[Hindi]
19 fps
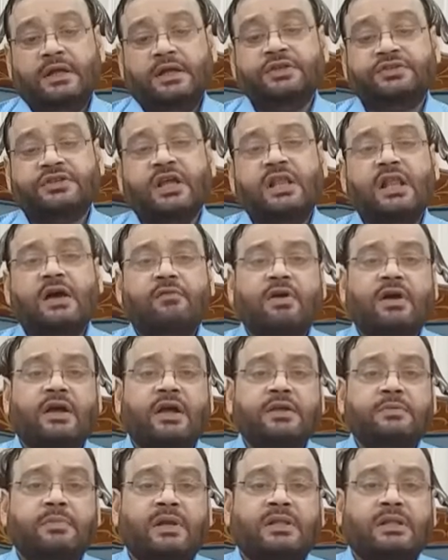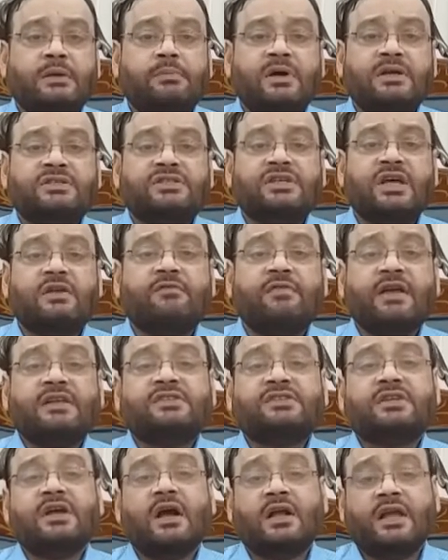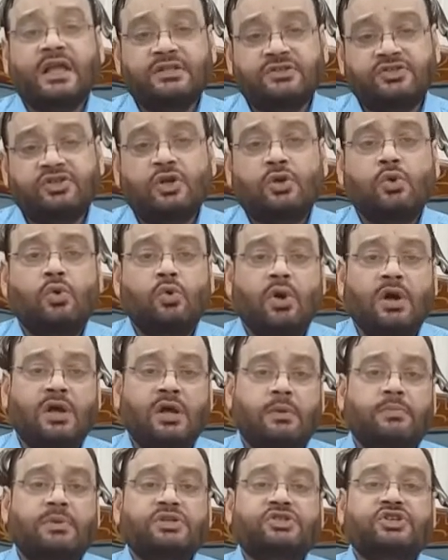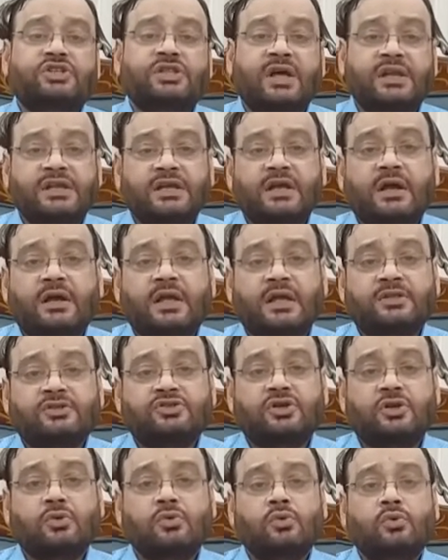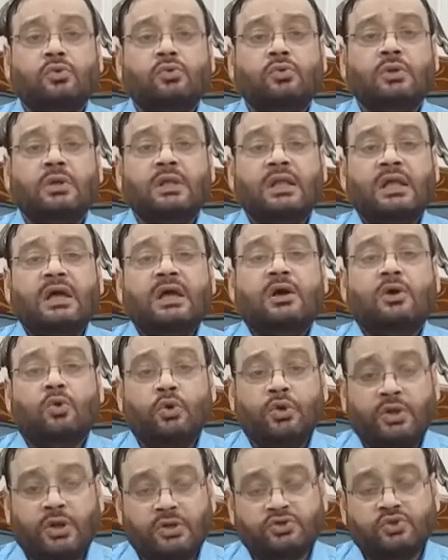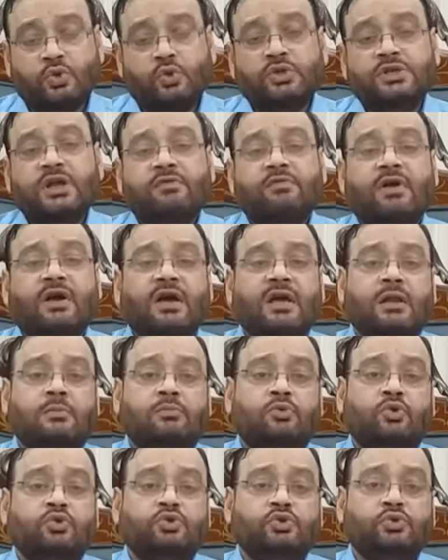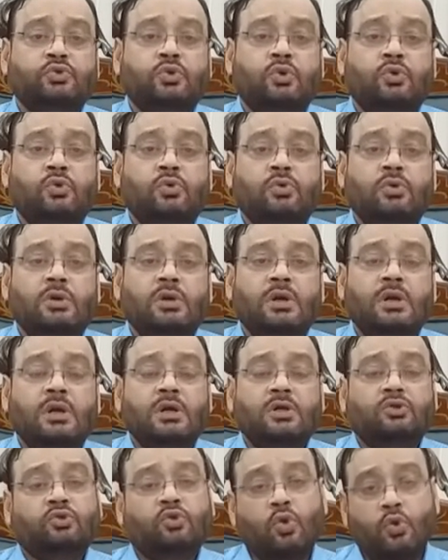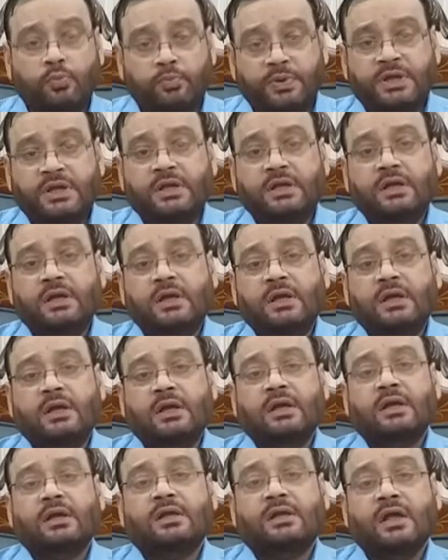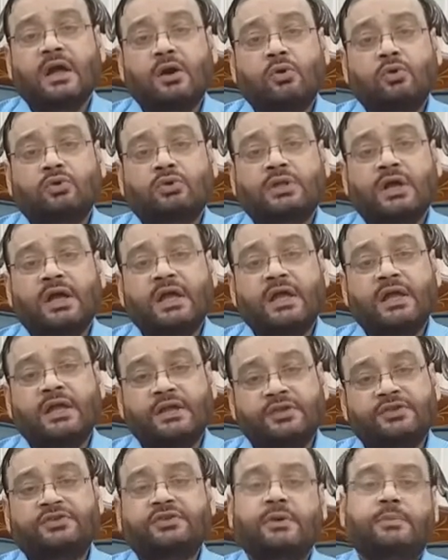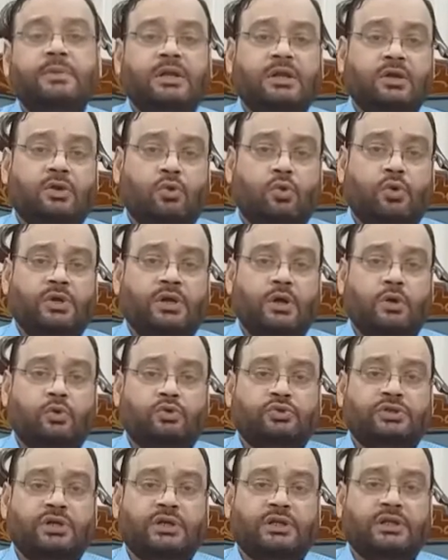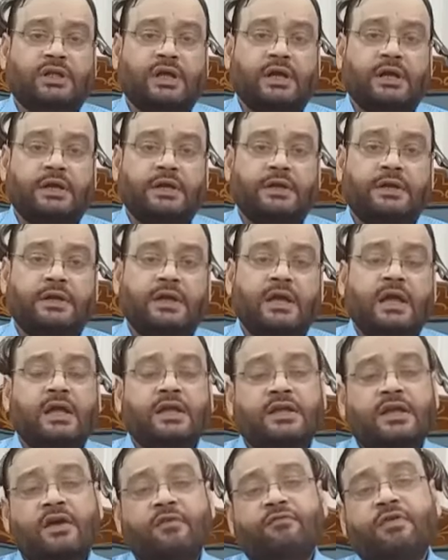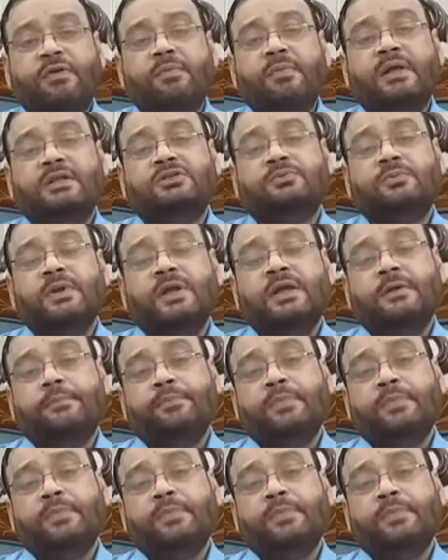इसके अलावा कई मरतबा सर्वेक्स का कैंसर हो अगर बच्चेदानी का कैंसर हो कोई रसोलियाँ वगैरह मौजूद हों तो भी क्या होता है इससे भी लिकोरिया हो सकता है या फीमेल्स में